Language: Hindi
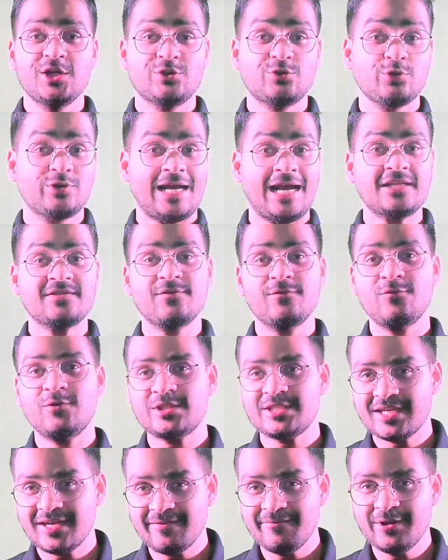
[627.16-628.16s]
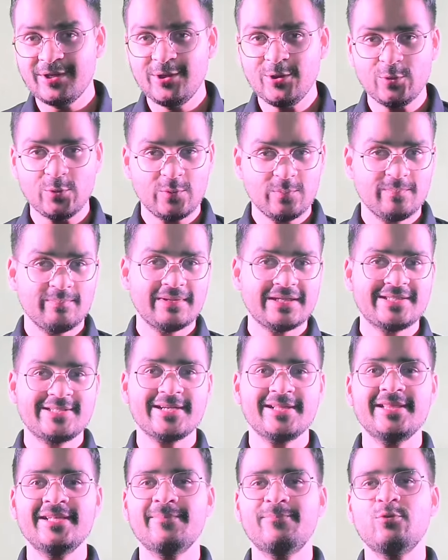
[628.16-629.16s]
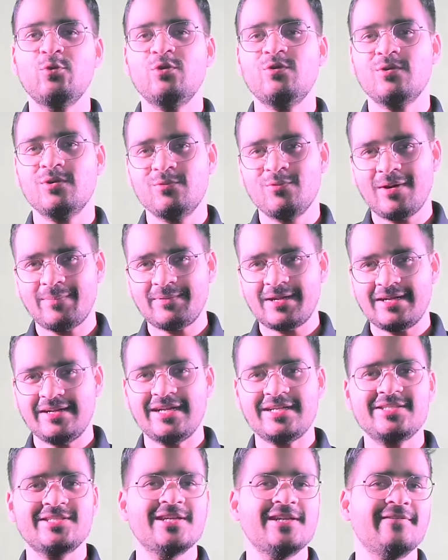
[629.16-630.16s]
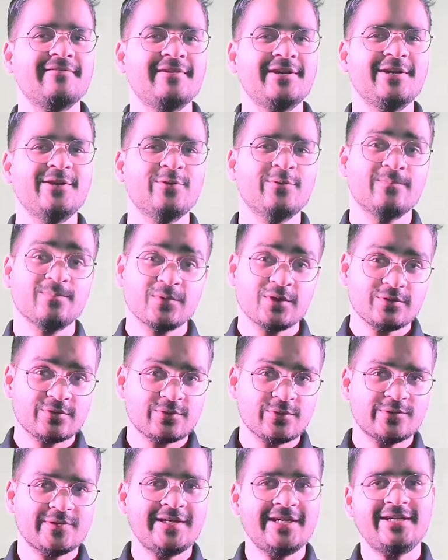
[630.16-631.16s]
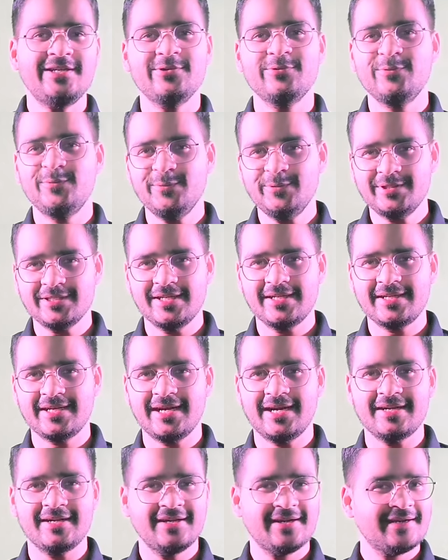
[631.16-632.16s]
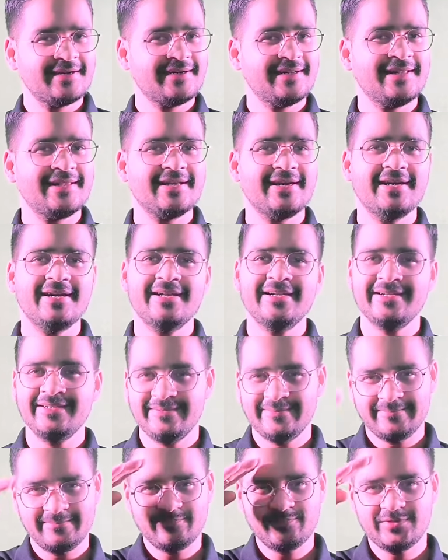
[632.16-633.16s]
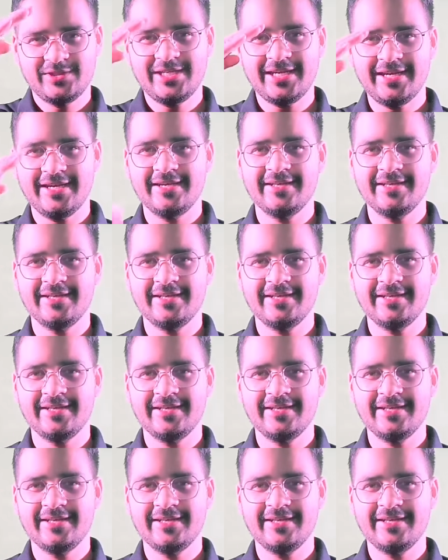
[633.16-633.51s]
सो थैंक्स फॉर वॉचिंग आर वीडियो मैं जल्दी अपलोड करूंगा अपना नेक्स्ट चिलर वीडियो सो स्टे ट्यून टू चिलर ज्ञान टिल देन जय